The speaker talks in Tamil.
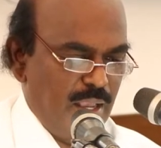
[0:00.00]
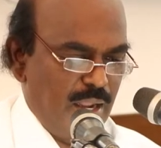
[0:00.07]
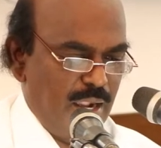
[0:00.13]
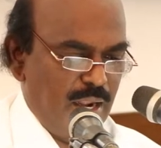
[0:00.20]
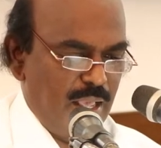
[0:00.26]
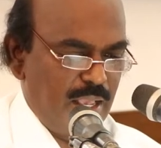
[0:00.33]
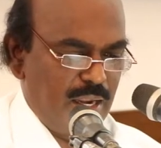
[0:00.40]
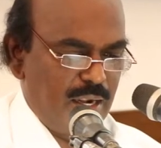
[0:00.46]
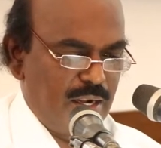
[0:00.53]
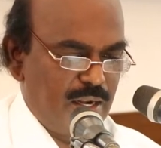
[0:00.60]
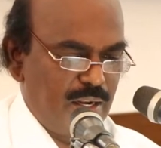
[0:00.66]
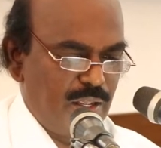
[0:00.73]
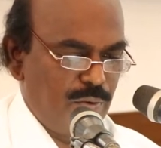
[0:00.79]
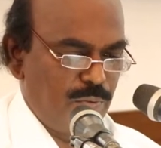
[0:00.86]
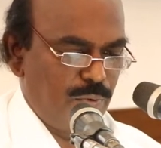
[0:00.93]
என்னை
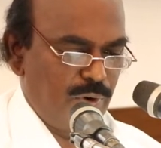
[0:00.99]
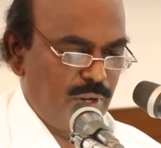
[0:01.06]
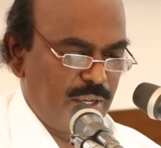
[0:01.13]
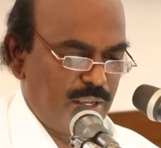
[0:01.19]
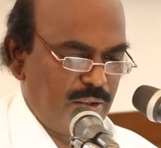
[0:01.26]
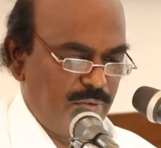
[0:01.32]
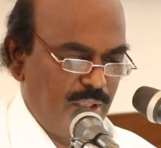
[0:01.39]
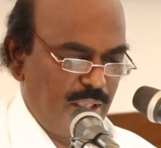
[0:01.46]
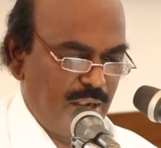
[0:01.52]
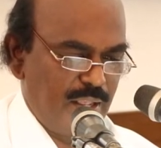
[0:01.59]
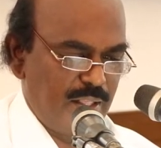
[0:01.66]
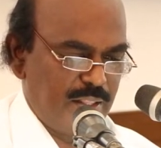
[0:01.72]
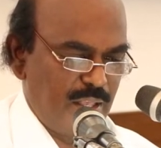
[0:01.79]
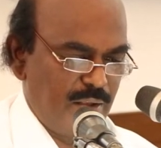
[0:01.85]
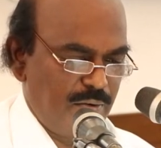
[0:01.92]
அன்றி உனக்கு வேறே
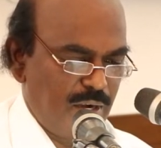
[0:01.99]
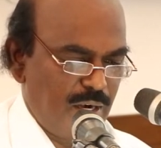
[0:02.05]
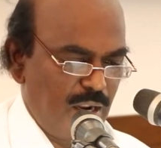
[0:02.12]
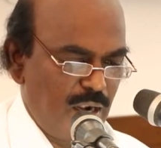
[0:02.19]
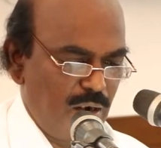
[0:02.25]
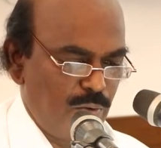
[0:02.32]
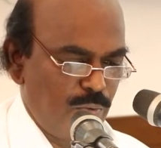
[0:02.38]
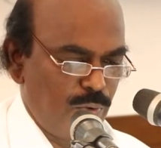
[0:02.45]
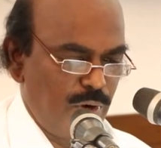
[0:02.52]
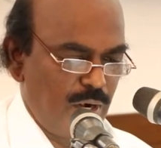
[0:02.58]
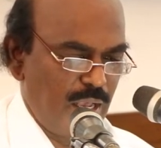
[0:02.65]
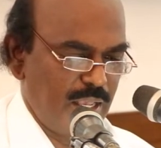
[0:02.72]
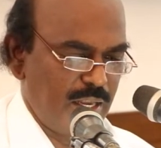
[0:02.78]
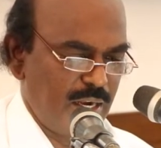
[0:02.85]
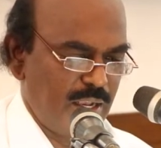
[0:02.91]
தேவர்கள்
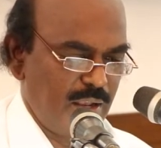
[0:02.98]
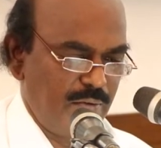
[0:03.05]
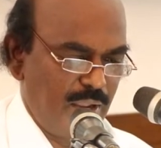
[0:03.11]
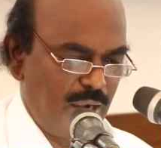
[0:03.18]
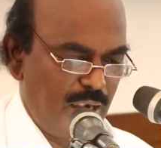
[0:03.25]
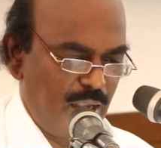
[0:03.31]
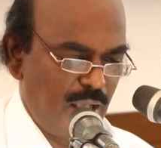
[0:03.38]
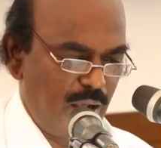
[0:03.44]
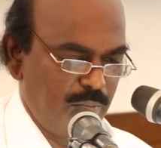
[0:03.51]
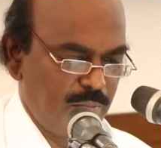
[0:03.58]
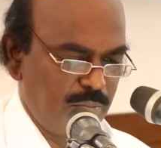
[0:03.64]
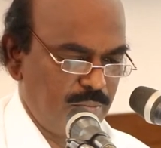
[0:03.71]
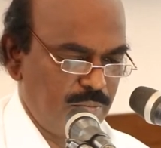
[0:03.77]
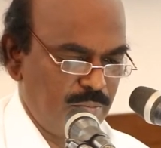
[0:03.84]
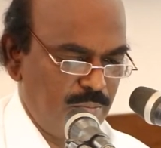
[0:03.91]
உண்டாயிருக்க வேண்டாம்
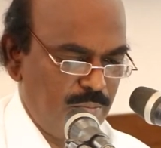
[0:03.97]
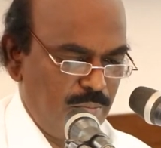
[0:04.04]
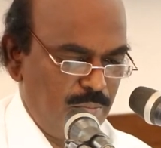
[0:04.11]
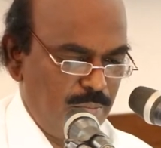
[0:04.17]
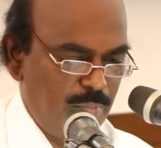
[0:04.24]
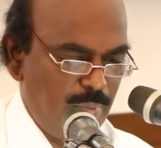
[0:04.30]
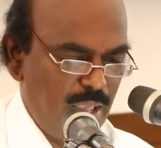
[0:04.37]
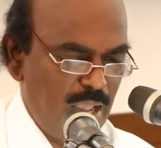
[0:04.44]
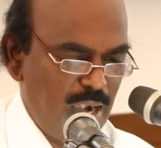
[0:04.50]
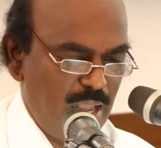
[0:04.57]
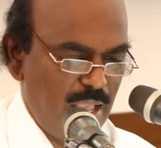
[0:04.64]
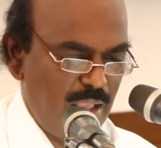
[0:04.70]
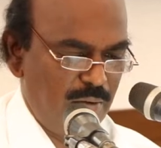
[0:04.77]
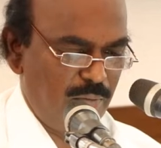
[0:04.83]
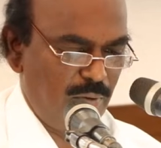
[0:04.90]

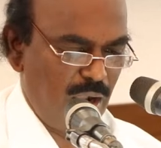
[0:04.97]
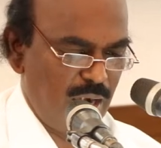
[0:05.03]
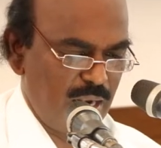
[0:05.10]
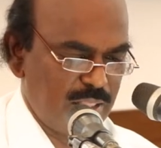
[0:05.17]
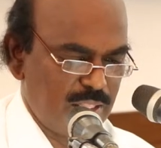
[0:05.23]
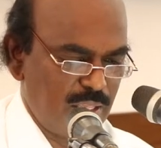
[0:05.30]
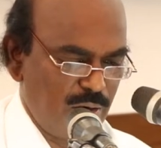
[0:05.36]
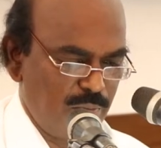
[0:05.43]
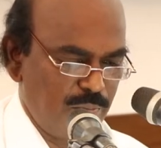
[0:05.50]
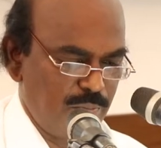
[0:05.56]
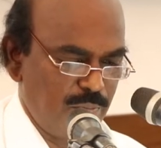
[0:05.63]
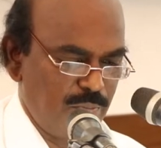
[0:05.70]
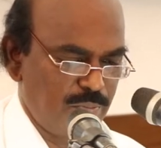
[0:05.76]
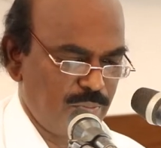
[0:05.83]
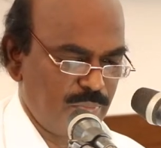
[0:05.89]
மேலே வானத்திலும்
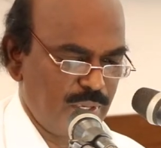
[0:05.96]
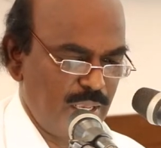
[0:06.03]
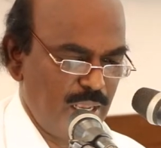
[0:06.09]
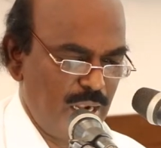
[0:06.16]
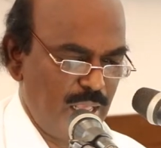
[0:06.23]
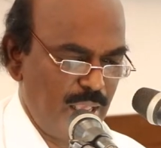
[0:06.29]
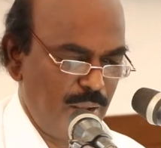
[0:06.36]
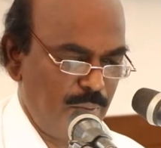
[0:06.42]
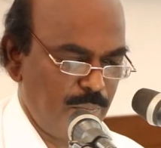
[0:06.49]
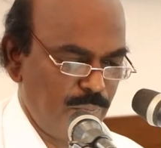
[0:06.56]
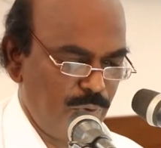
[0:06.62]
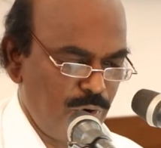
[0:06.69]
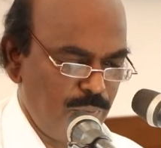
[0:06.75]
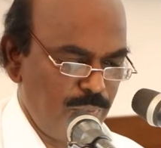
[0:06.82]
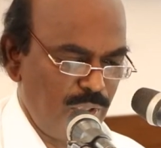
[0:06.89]
கீழே
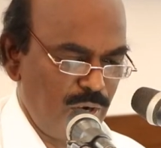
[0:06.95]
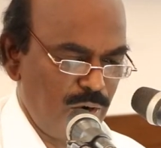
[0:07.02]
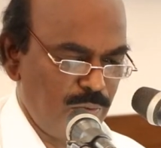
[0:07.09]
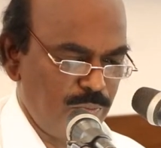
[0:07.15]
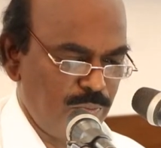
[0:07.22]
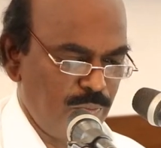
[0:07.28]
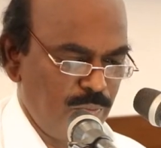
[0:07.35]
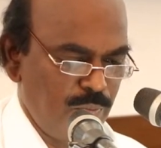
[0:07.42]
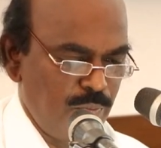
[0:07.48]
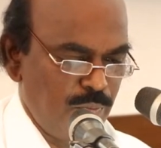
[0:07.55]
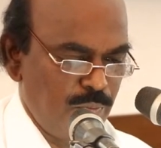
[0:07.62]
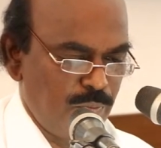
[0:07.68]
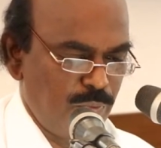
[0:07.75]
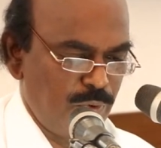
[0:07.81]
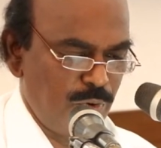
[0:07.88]
பூமியிலும்
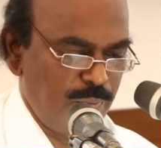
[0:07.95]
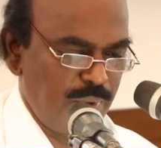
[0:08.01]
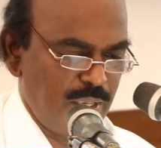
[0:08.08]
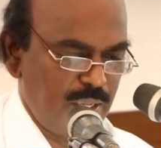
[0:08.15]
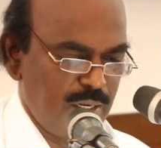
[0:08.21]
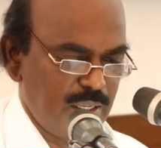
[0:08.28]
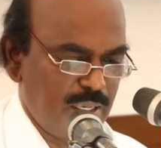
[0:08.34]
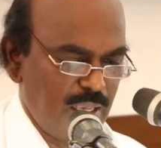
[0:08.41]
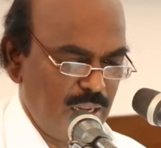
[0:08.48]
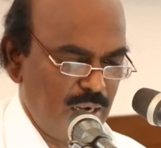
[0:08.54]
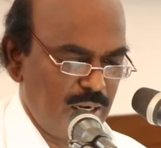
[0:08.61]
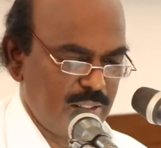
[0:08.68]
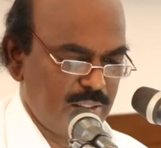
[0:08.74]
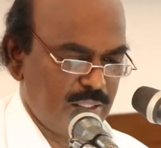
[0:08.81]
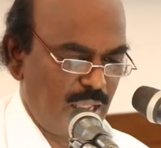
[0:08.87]
பூமியின்
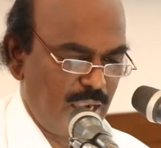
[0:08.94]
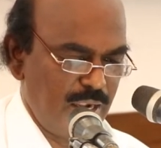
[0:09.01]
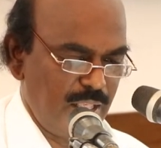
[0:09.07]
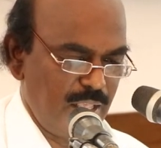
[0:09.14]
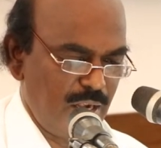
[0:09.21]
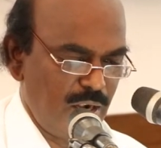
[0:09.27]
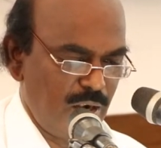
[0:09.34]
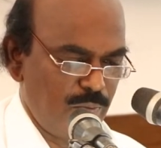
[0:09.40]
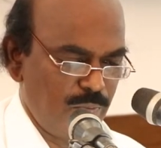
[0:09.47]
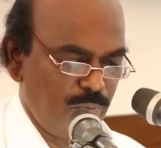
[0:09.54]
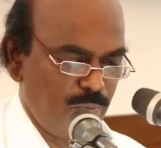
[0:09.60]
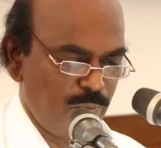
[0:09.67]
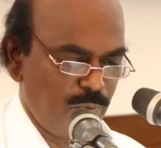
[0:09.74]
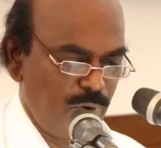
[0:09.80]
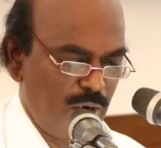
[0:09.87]
கீழ் தண்ணீரிலும்
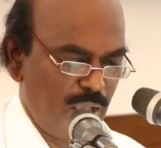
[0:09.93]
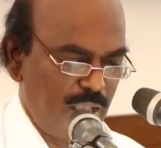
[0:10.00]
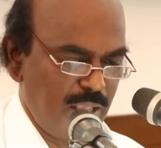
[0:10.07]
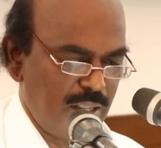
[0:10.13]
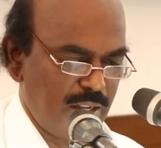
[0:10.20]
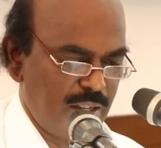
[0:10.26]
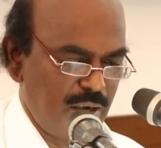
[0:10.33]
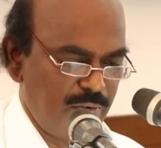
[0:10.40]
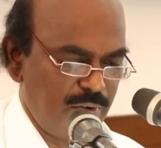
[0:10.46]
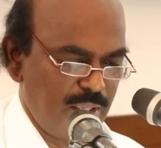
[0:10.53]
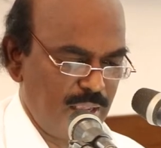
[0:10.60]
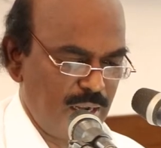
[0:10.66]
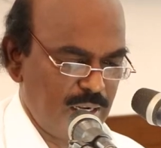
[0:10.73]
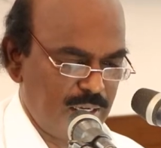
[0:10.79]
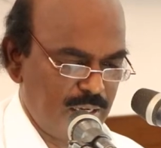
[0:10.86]

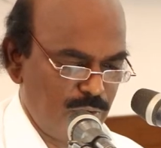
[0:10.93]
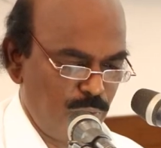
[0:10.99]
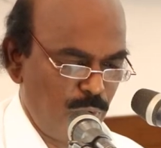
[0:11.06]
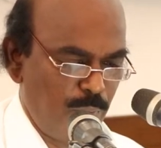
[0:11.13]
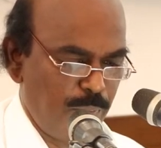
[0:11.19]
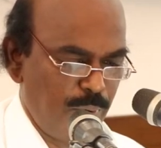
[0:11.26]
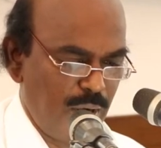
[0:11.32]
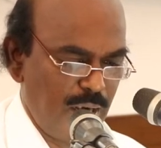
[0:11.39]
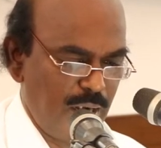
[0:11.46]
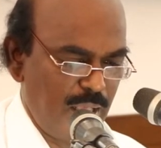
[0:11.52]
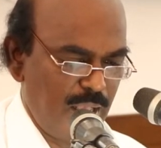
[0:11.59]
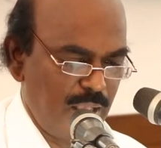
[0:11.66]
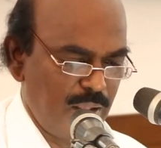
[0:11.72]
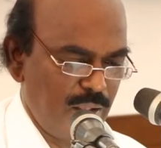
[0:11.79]
உண்டாயிருக்கிறவைகளுக்கு ஒப்பான